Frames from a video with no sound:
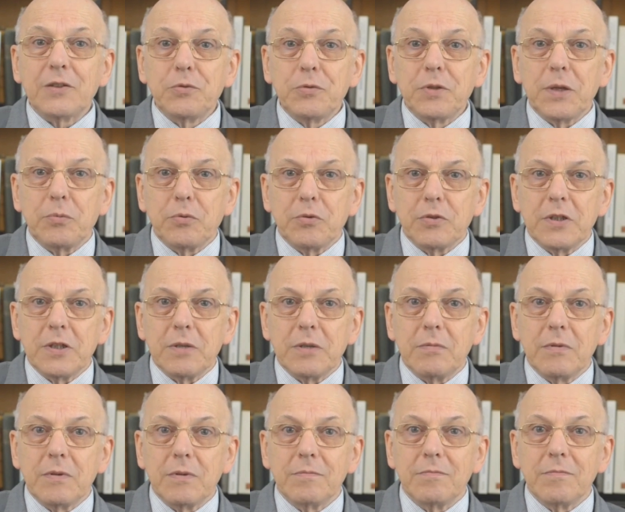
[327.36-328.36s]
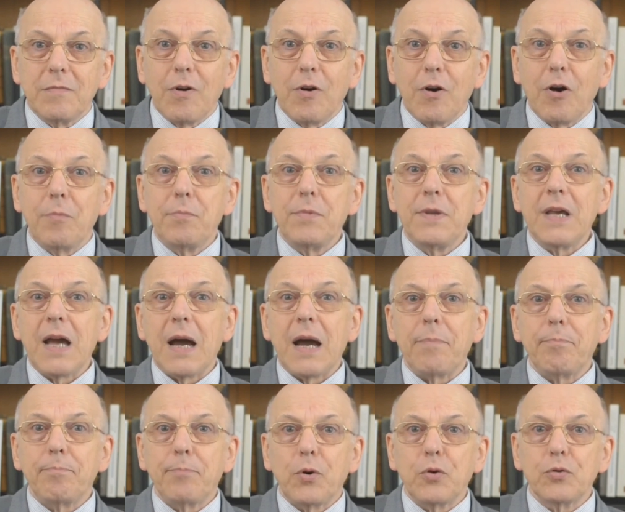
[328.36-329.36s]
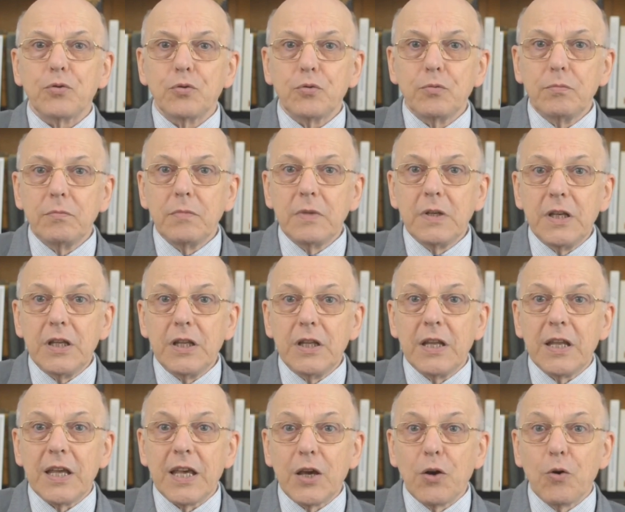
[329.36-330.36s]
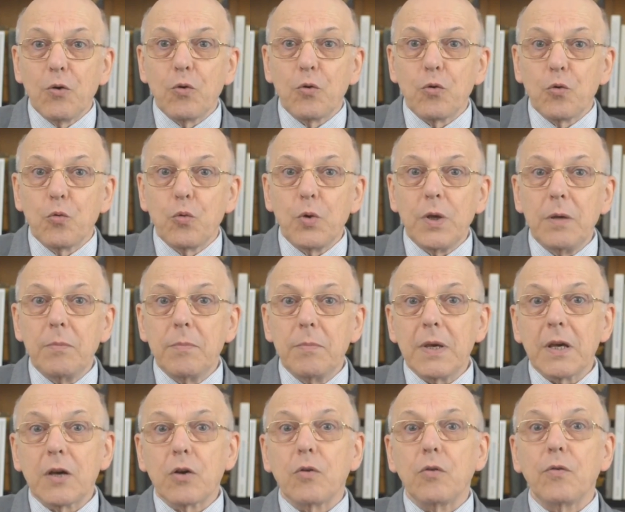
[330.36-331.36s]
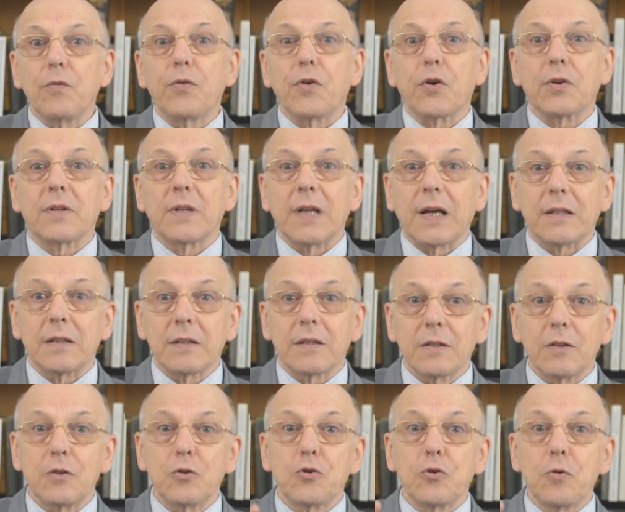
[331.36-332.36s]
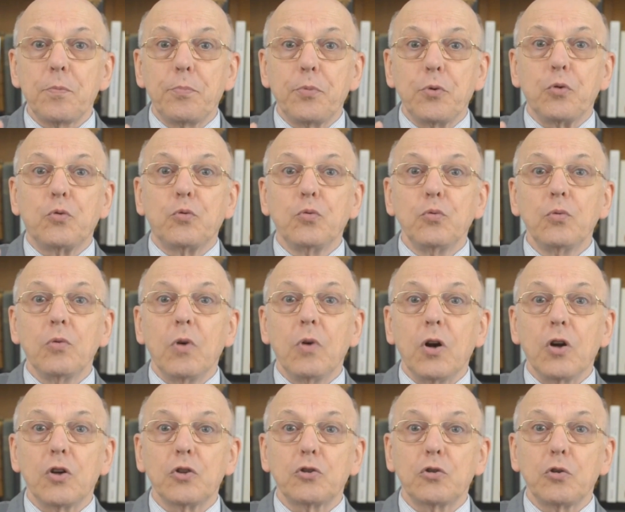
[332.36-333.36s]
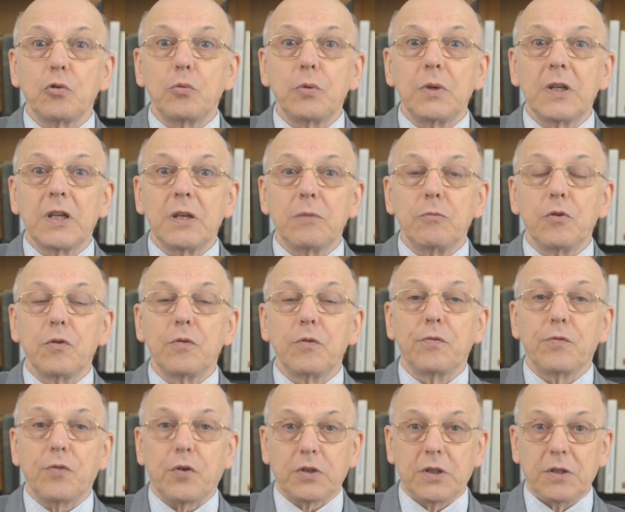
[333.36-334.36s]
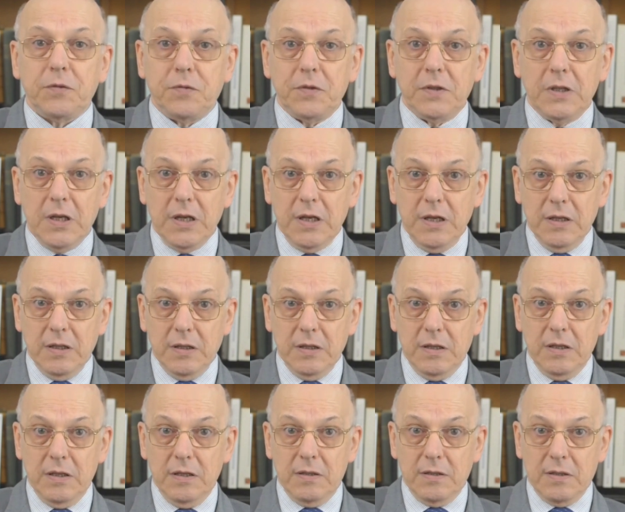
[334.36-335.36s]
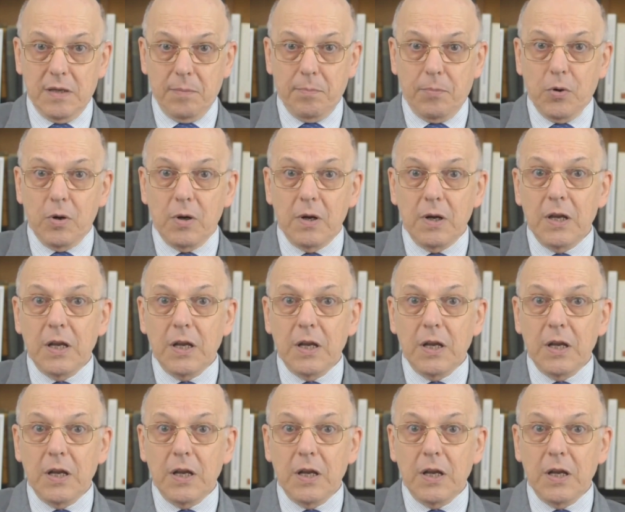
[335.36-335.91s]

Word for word: tout est possible. Omnia possum in eo qui me confortat. Je peux tout en celui qui me fortifie, dit Saint Paul.